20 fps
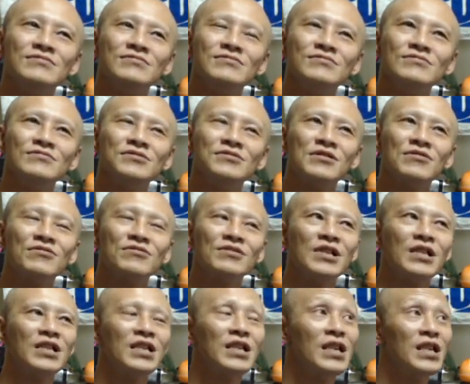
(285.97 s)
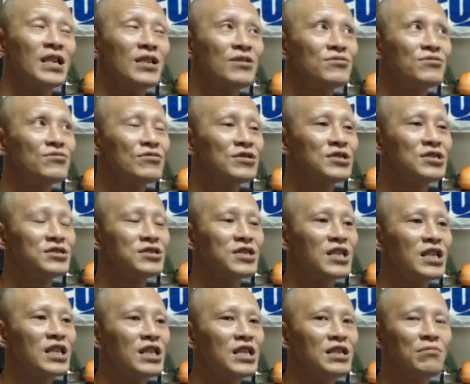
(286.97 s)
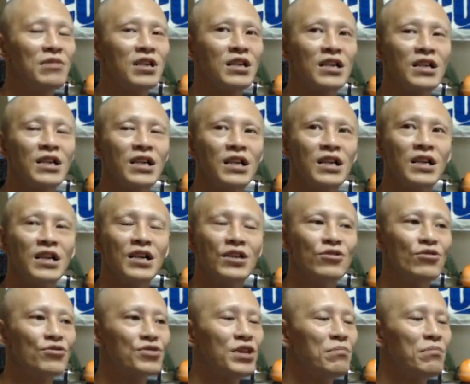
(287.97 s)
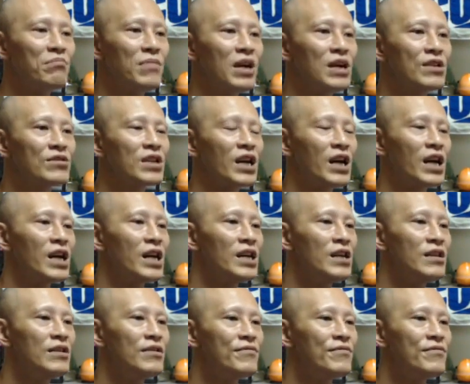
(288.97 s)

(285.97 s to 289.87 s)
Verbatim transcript: どうだろうな、あの時って今からよねんまえぐらい